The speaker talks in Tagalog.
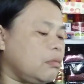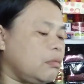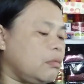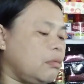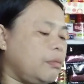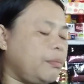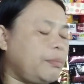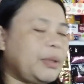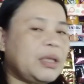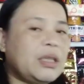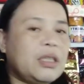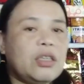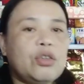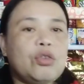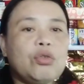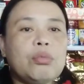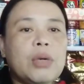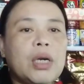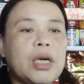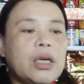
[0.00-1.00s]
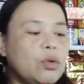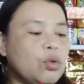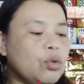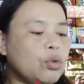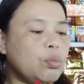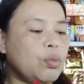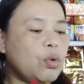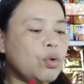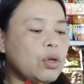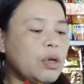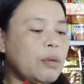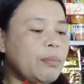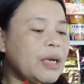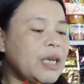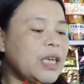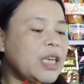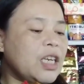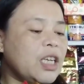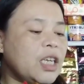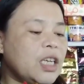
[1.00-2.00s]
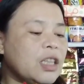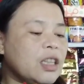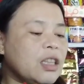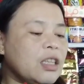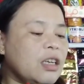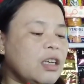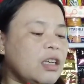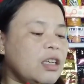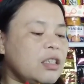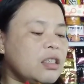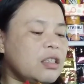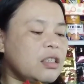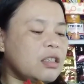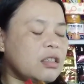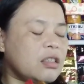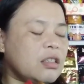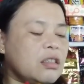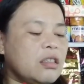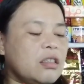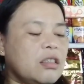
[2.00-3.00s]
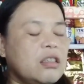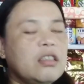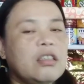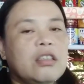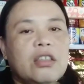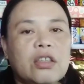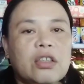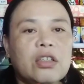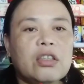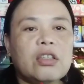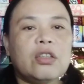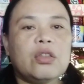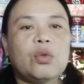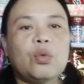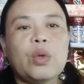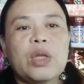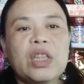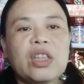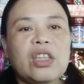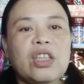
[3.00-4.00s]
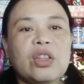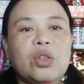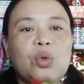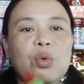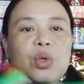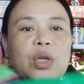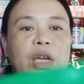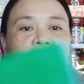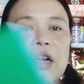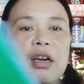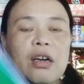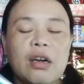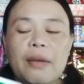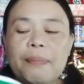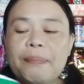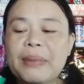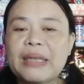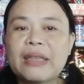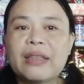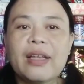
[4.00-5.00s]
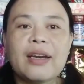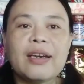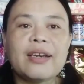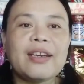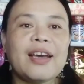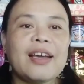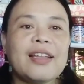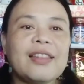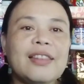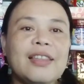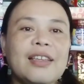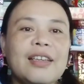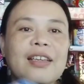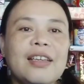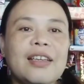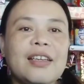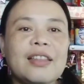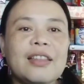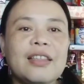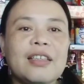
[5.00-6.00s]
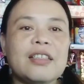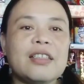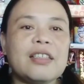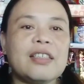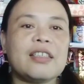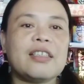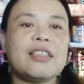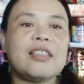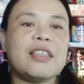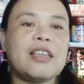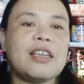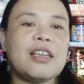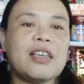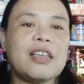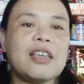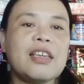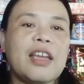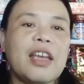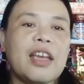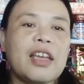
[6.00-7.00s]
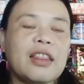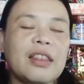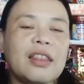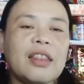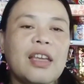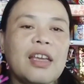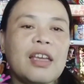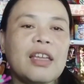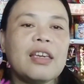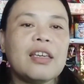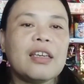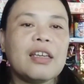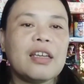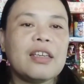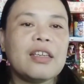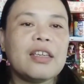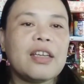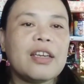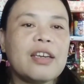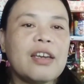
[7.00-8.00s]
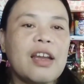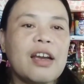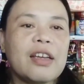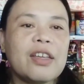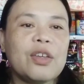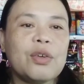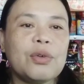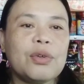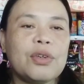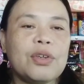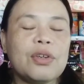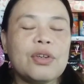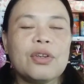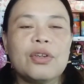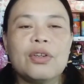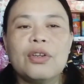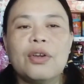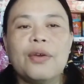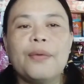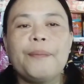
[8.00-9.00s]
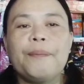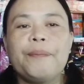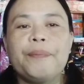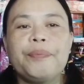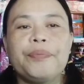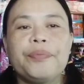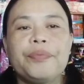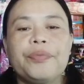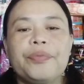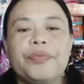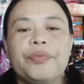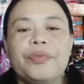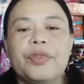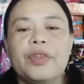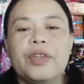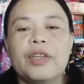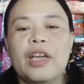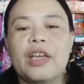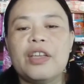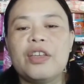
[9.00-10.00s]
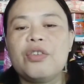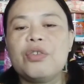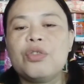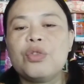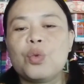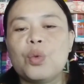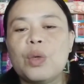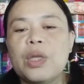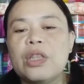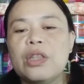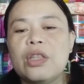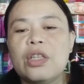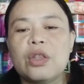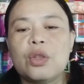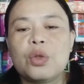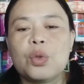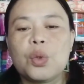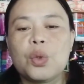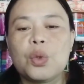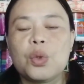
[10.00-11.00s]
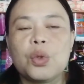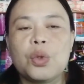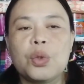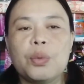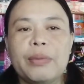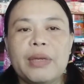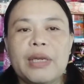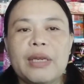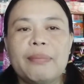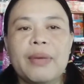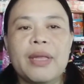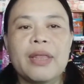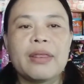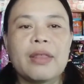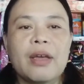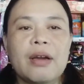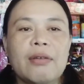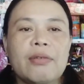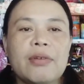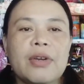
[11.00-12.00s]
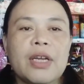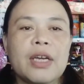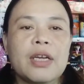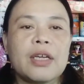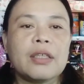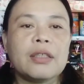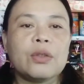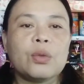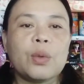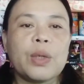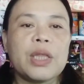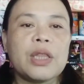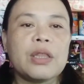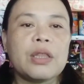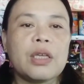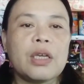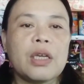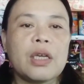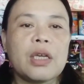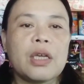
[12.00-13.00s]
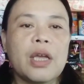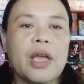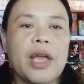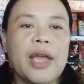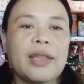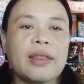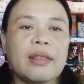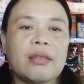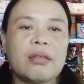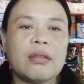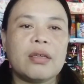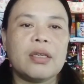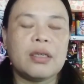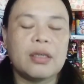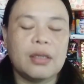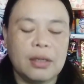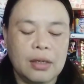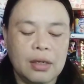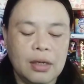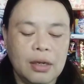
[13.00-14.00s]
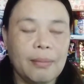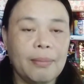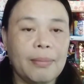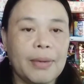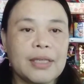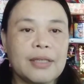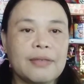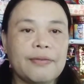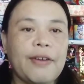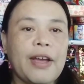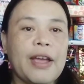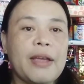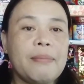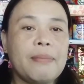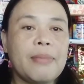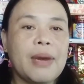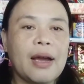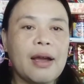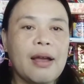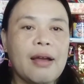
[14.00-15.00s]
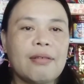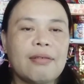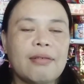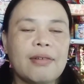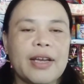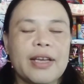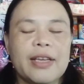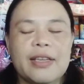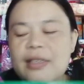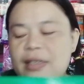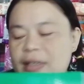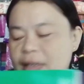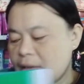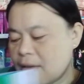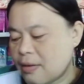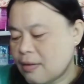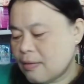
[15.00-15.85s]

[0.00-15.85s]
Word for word: pati yung mga notebook na maliliit guys 22 na ang kapital dati tig 16, 18 ganyan lang yun ngayon 22 binibenta ko ng 28 plus 5 lang ako guys